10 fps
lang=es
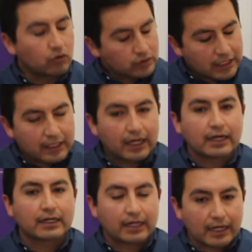No, o sea, en
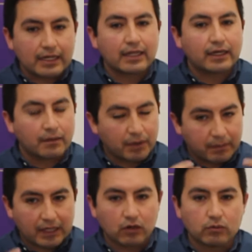realidad hay que
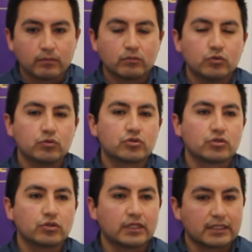prepararlo
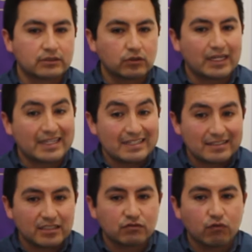mucho y esto,
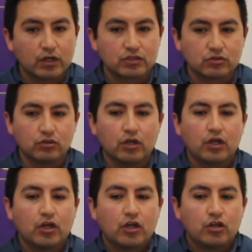este esfuerzo
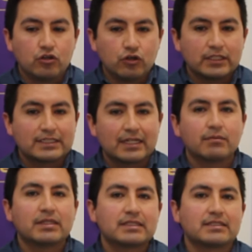no
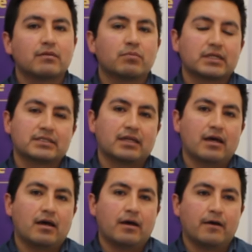necesariamente siempre
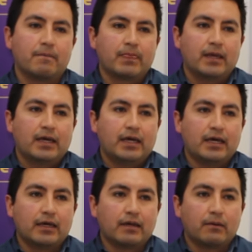está
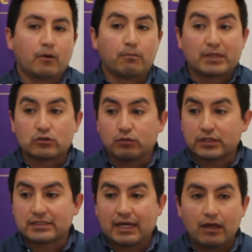eh, o
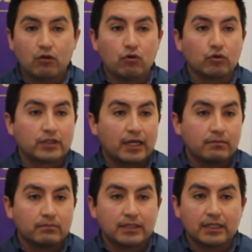presupuestado o
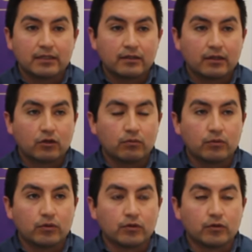tan bien
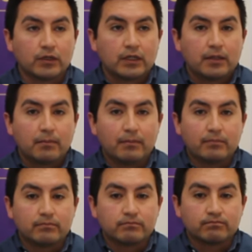como
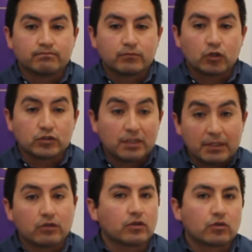mm,
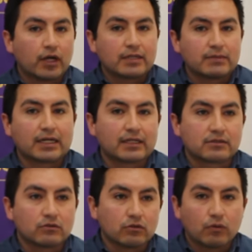concebido dentro de las
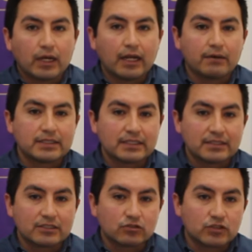marcas, con lo cual a
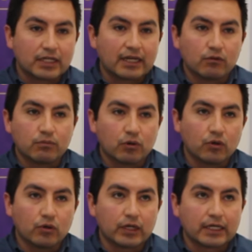veces esto se queda un
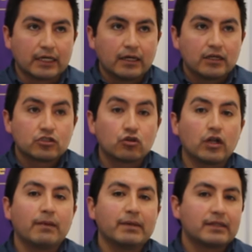poco en
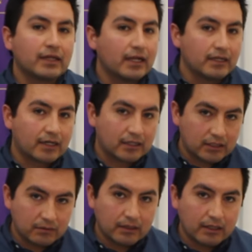solamente la
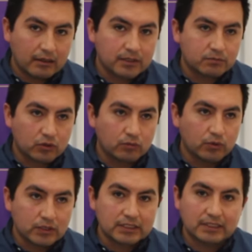narrativa del spot
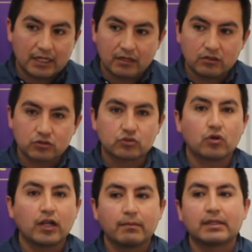publicitario,
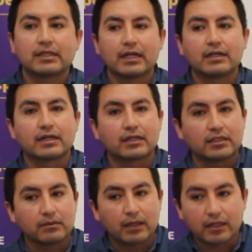solamente la
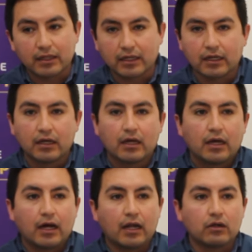narrativa de
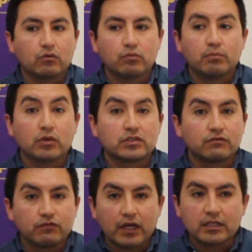algún post
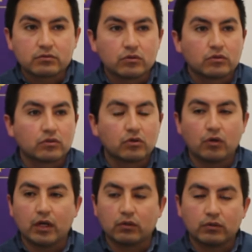en Facebook
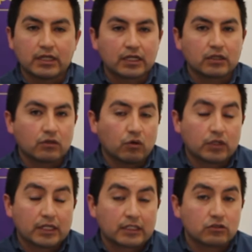o alguna red,
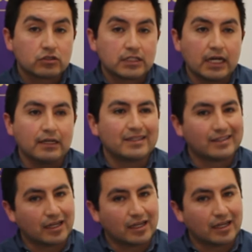otra red social y